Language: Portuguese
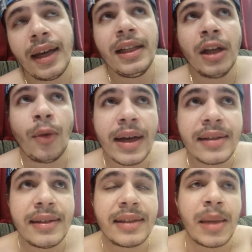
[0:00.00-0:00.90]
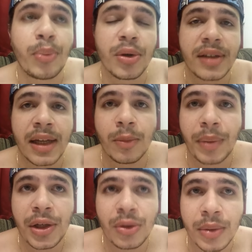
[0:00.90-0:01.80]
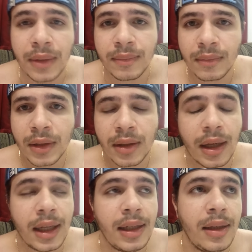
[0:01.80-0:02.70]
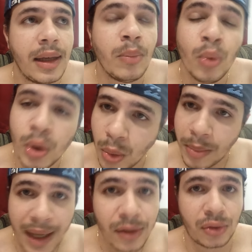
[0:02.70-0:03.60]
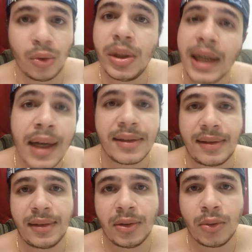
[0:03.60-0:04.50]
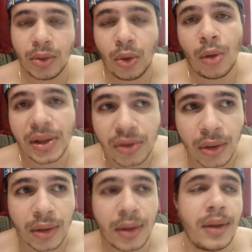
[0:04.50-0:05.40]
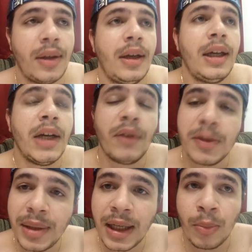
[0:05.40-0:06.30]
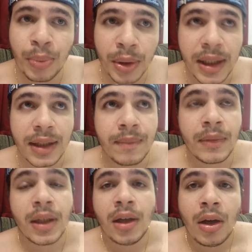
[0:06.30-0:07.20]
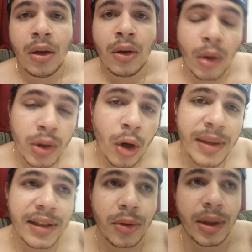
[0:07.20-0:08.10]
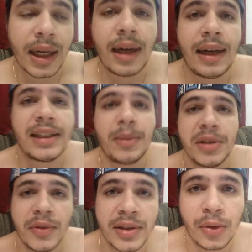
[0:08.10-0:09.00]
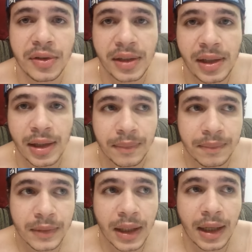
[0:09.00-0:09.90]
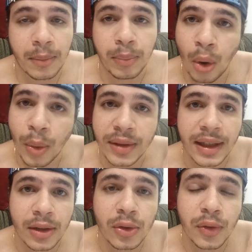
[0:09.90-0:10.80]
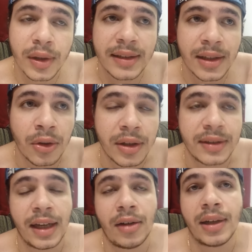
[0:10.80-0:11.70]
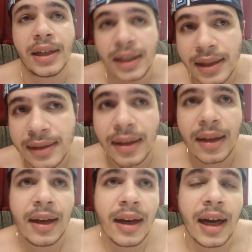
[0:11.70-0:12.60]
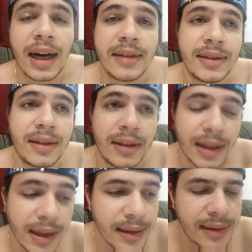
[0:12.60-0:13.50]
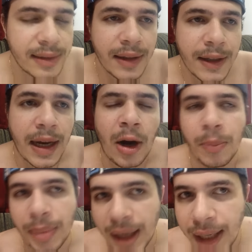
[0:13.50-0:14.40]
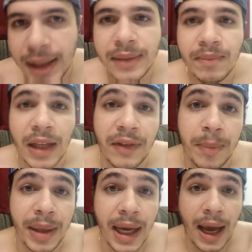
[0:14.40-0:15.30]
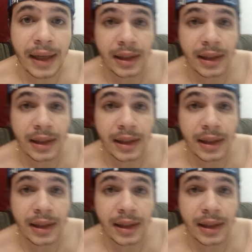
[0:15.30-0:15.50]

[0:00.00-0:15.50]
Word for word: ele não é assim 100% pay to win. Ele é muito menos do que antes, quando começou. Eu vou explicar o porquê. Quando eu comecei a jogar, as armas que você conseguia é, boas eram nos fornecedores, que eram a Cris, a K-103, a Alpine, a VPR.